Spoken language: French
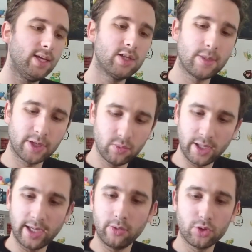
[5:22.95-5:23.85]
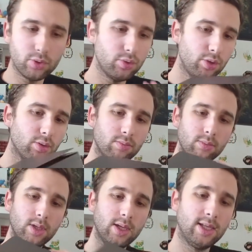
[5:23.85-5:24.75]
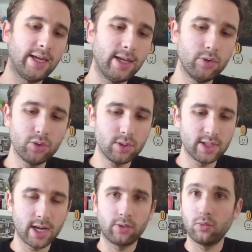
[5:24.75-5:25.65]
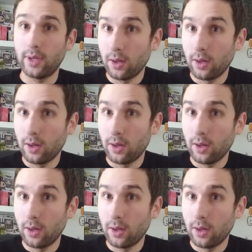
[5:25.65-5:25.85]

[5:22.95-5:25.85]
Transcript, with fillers: et j'ai l'impression qu'il y a quelque chose dedans il y a quelque chose dans ce carton.